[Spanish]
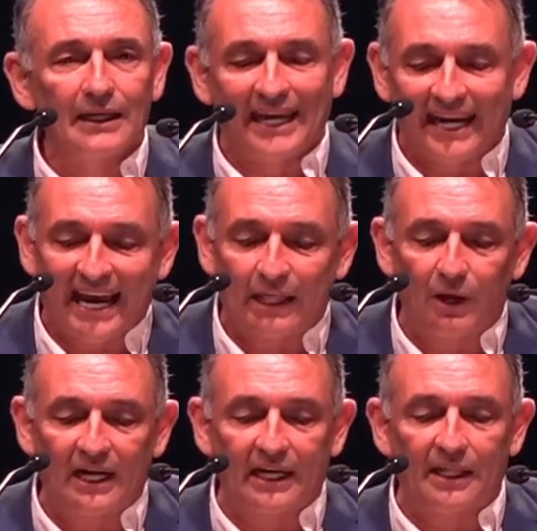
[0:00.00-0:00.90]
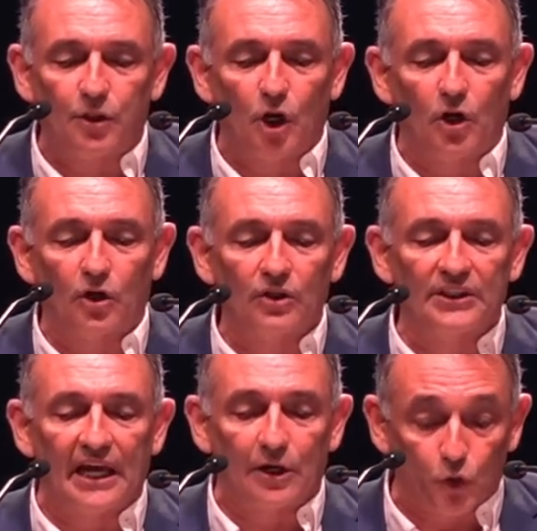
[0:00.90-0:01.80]
creado alrededor
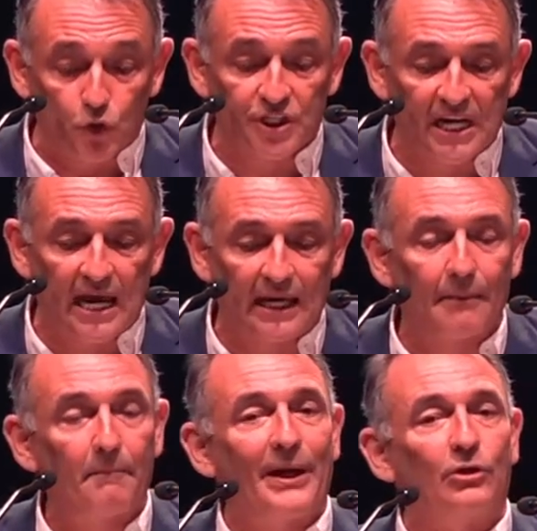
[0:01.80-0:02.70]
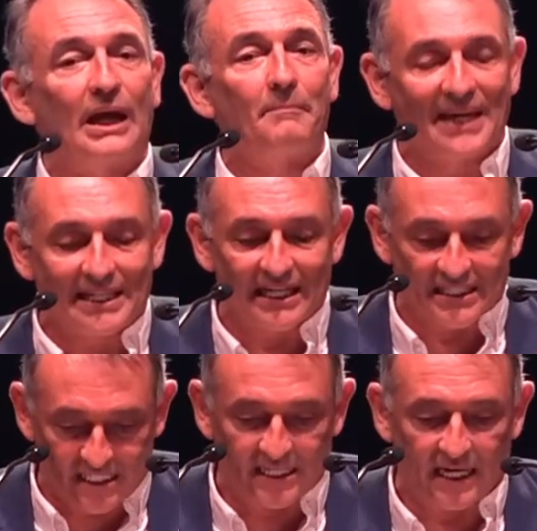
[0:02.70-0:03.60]
de Rusia, pero también de
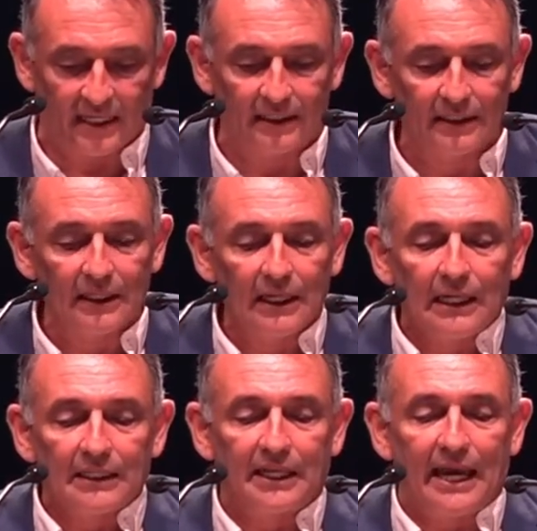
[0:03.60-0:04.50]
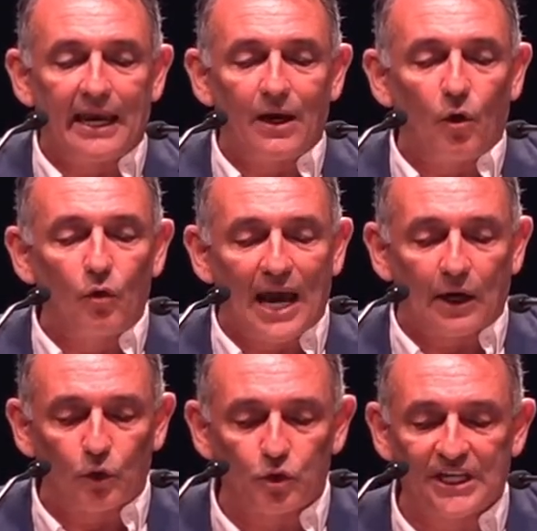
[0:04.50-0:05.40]
China, de una
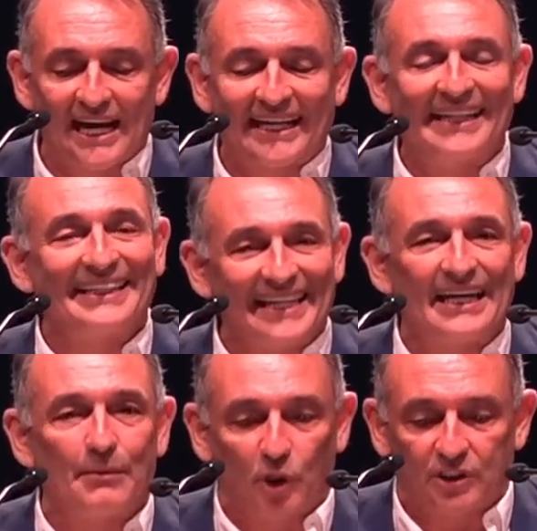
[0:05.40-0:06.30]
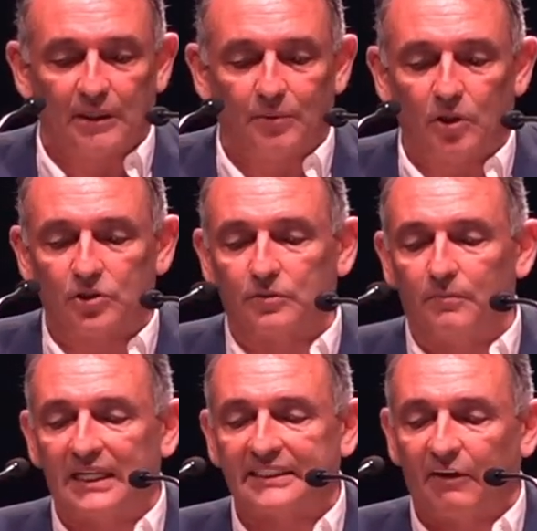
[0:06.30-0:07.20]
Rusia que tiene motivos
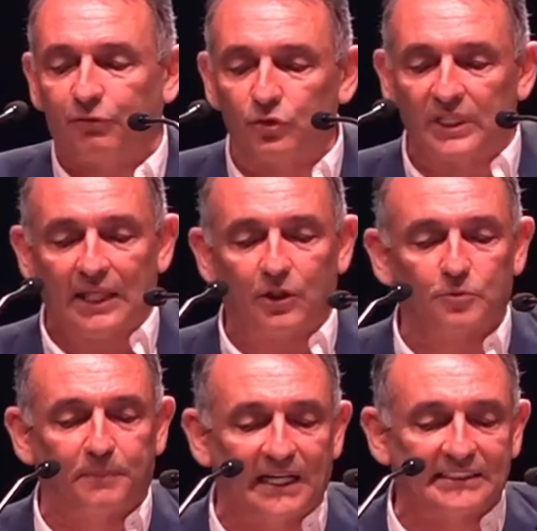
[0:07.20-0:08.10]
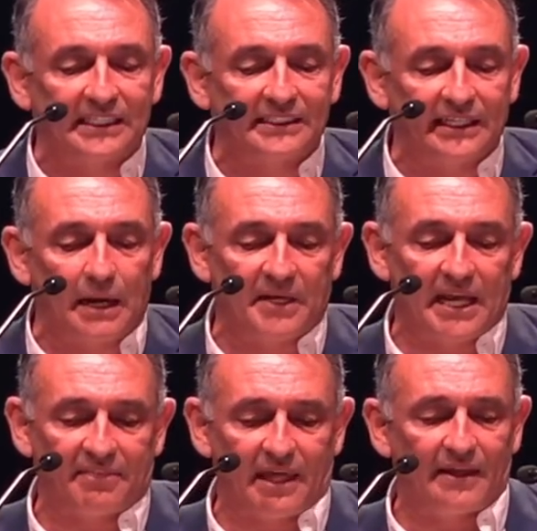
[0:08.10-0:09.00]
más que fundados para sentir
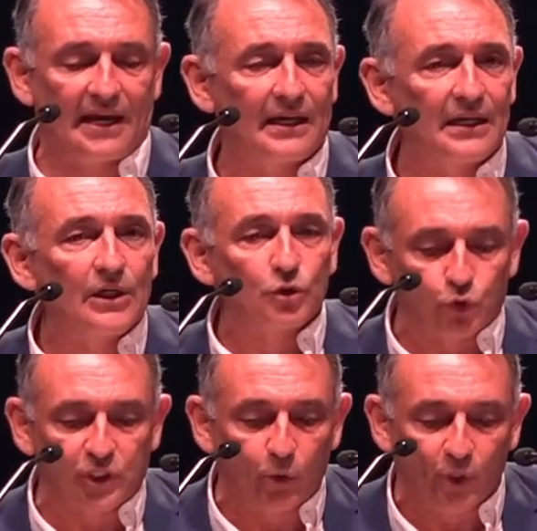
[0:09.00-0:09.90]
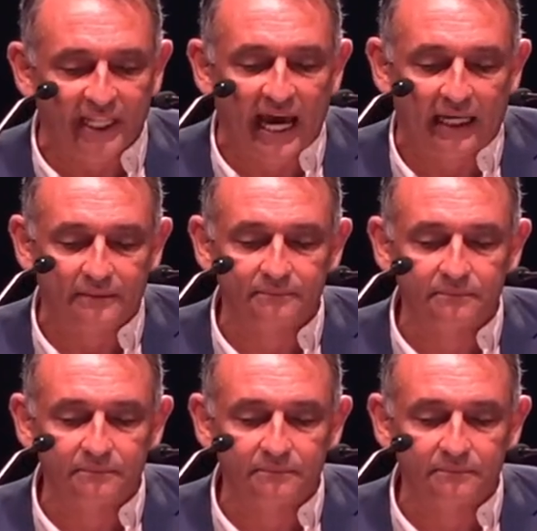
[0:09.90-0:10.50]
amenazada su seguridad.